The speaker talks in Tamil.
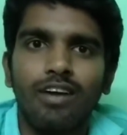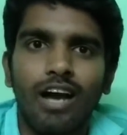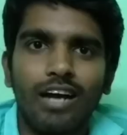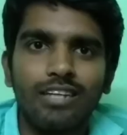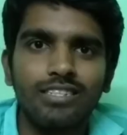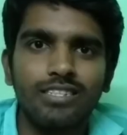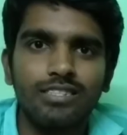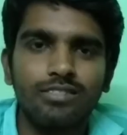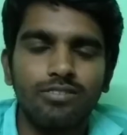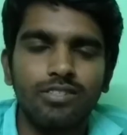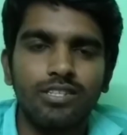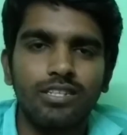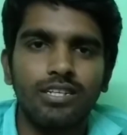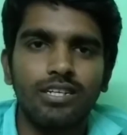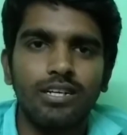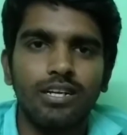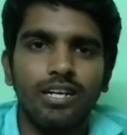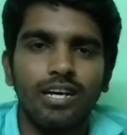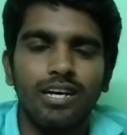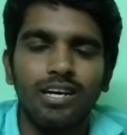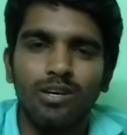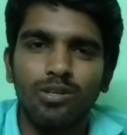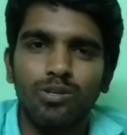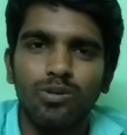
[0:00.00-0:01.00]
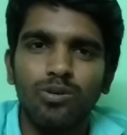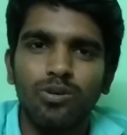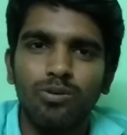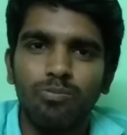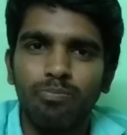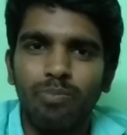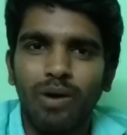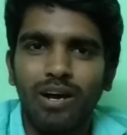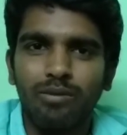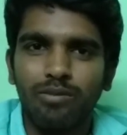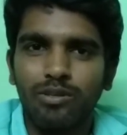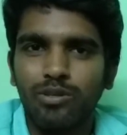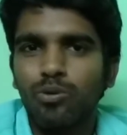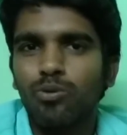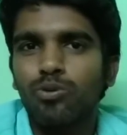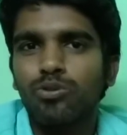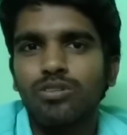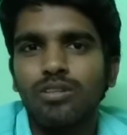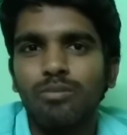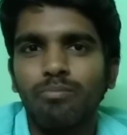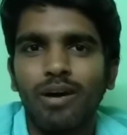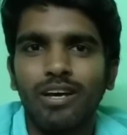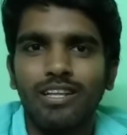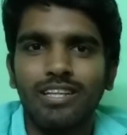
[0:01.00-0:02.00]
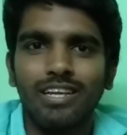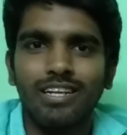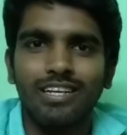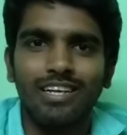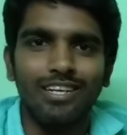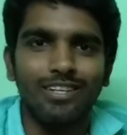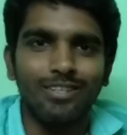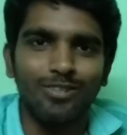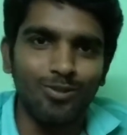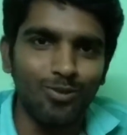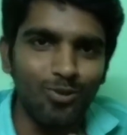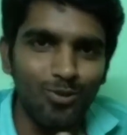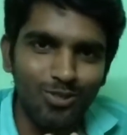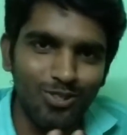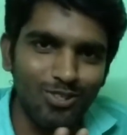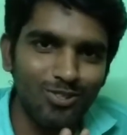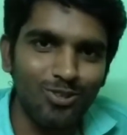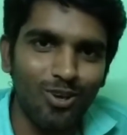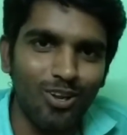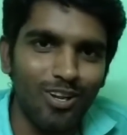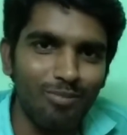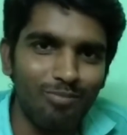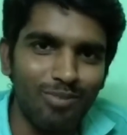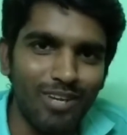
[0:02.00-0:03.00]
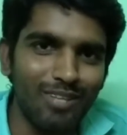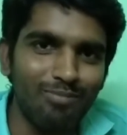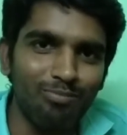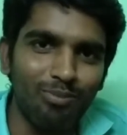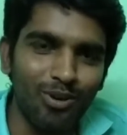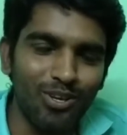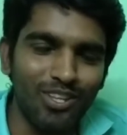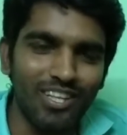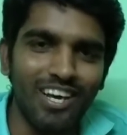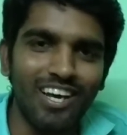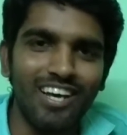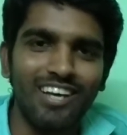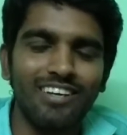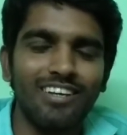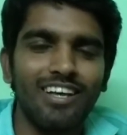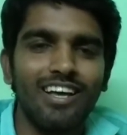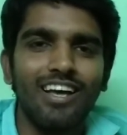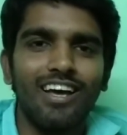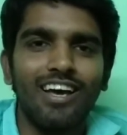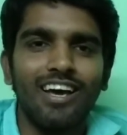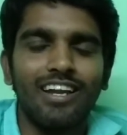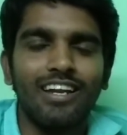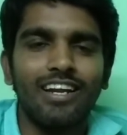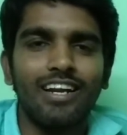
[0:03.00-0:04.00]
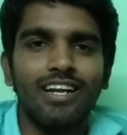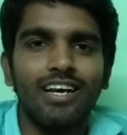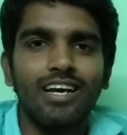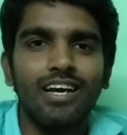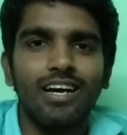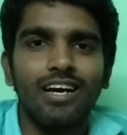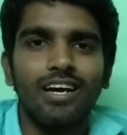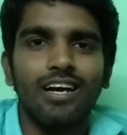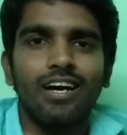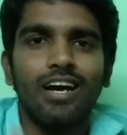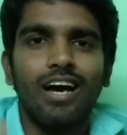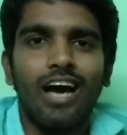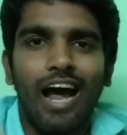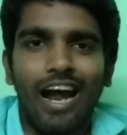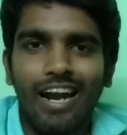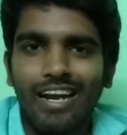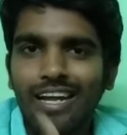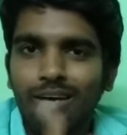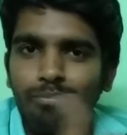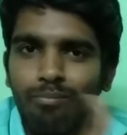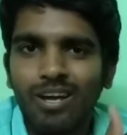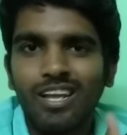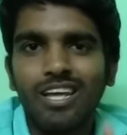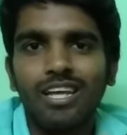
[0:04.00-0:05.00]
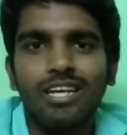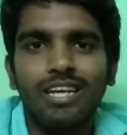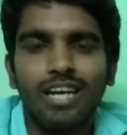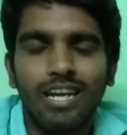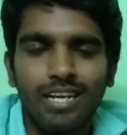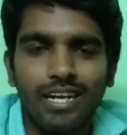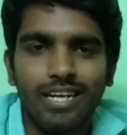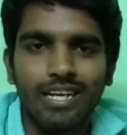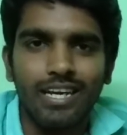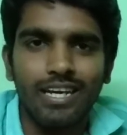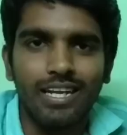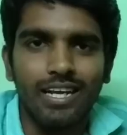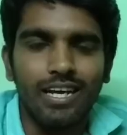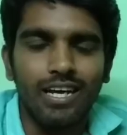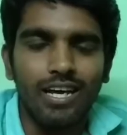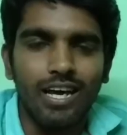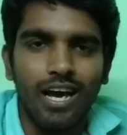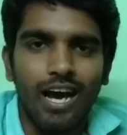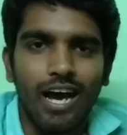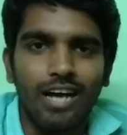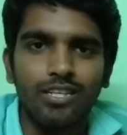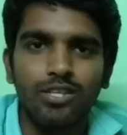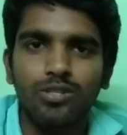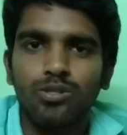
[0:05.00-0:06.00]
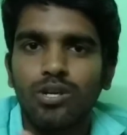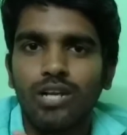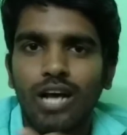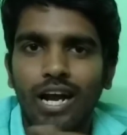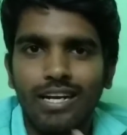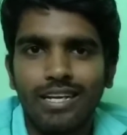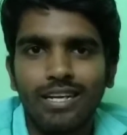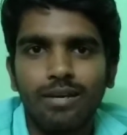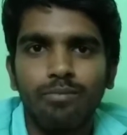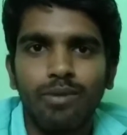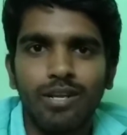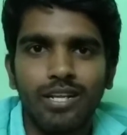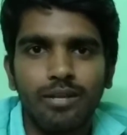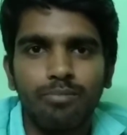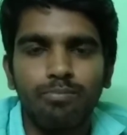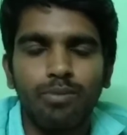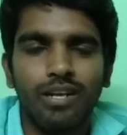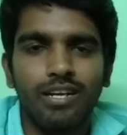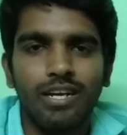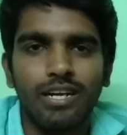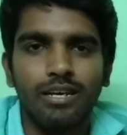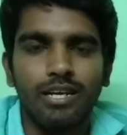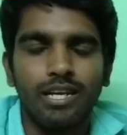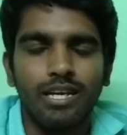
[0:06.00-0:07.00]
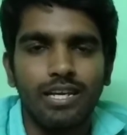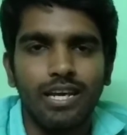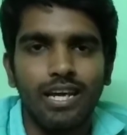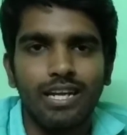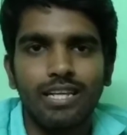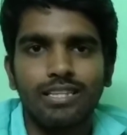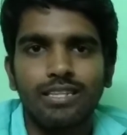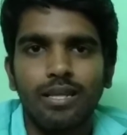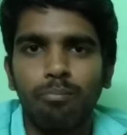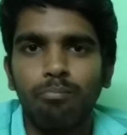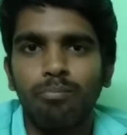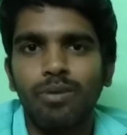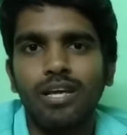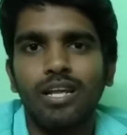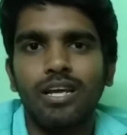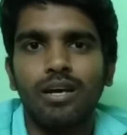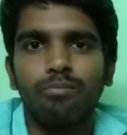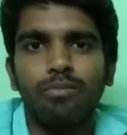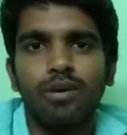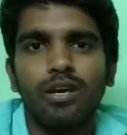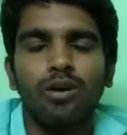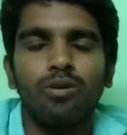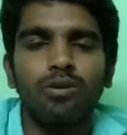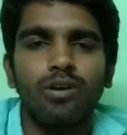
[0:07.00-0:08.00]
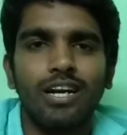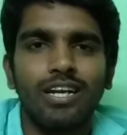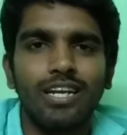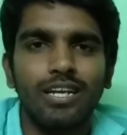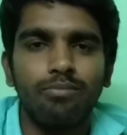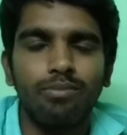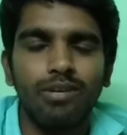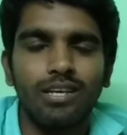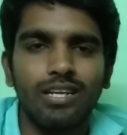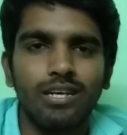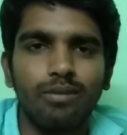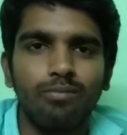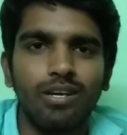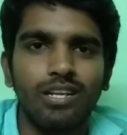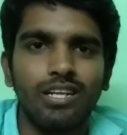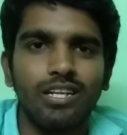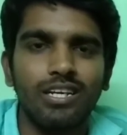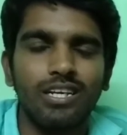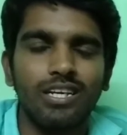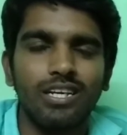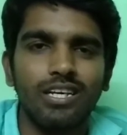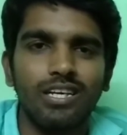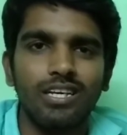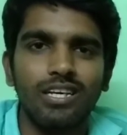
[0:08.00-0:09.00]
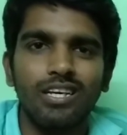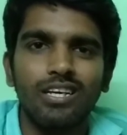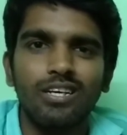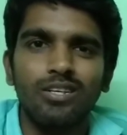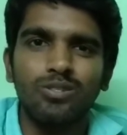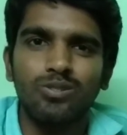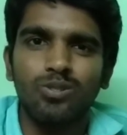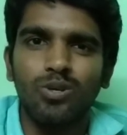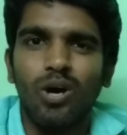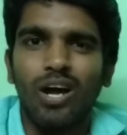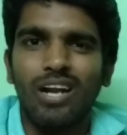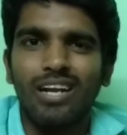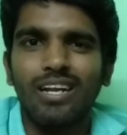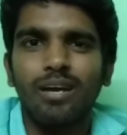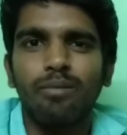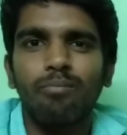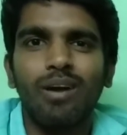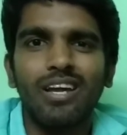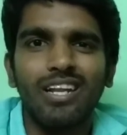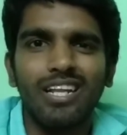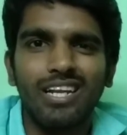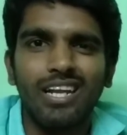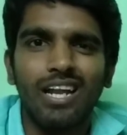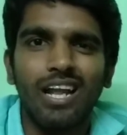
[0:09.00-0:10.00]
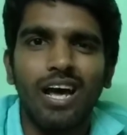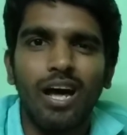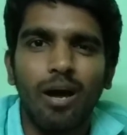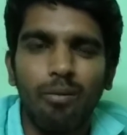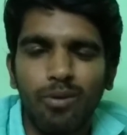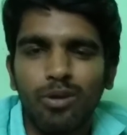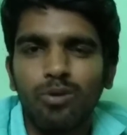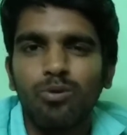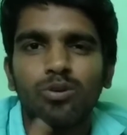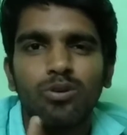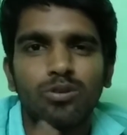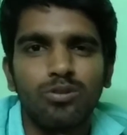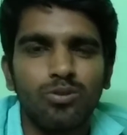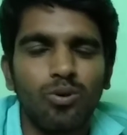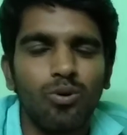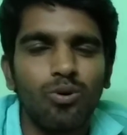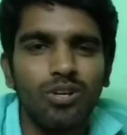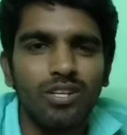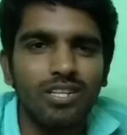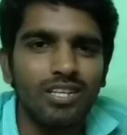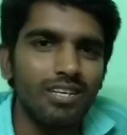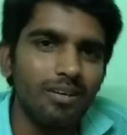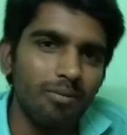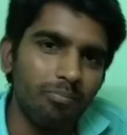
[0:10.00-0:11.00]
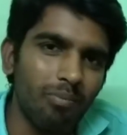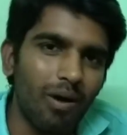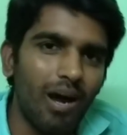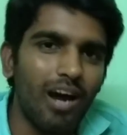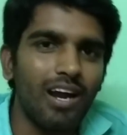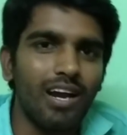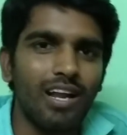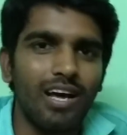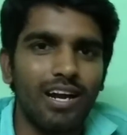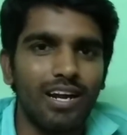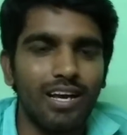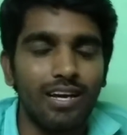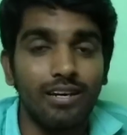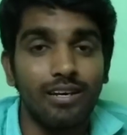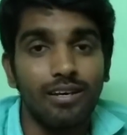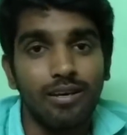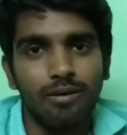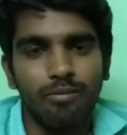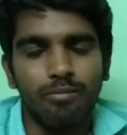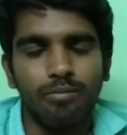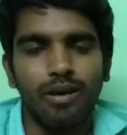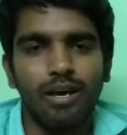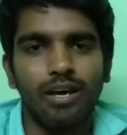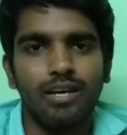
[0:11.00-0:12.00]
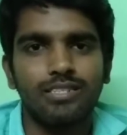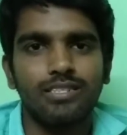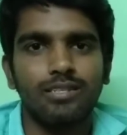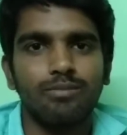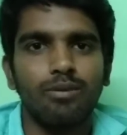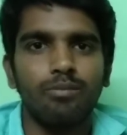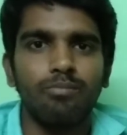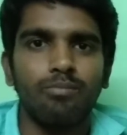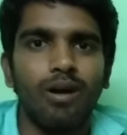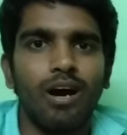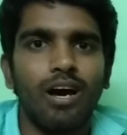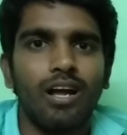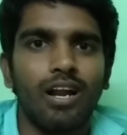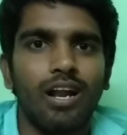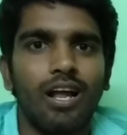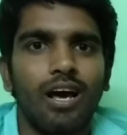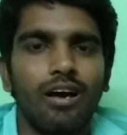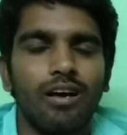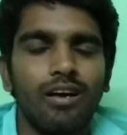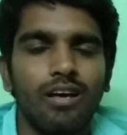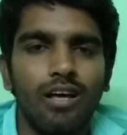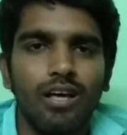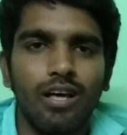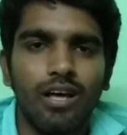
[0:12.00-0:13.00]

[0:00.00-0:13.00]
அஜித் வந்திருக்காங்கன்னா அதுவும் பார்க்க யூத் மாதிரி தான் இருக்காரு யூத் சொல்ல முடியாது போய் தான் என்னன்னா அண்ணன் மாதிரி இருக்கான்னு நினைக்கிறேன் அஜித் ஒரு அண்ணன் மாதிரி இருப்பான்னு நினைக்கிறேன் ஏன்னா தம்பி ராமையாவும் கட்டி பிடிக்கிற மாதிரி இருக்கு சோ அண்ணன் மாதிரி இருக்கலாம் அப்படின்னு ஒரு தோணுது பாக்கலாம் ஆனா மேக்சிமம் மாறலாம்